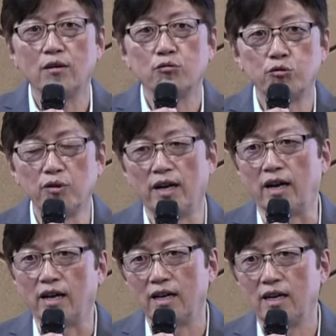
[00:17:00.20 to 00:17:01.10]

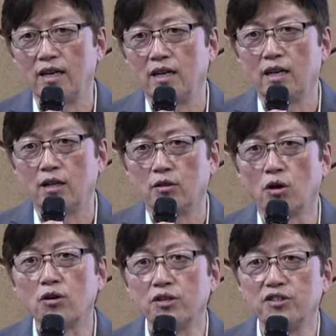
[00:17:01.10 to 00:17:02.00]
후에
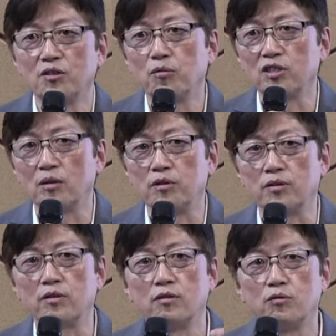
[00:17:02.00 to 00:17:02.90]
더큰 일은 뭐냐면
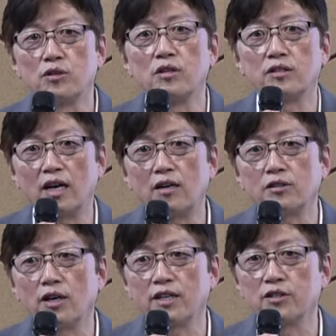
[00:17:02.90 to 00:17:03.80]
우리를
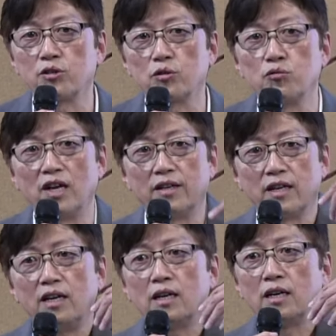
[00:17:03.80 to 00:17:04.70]
깨끗하게 하셔서 우리 안에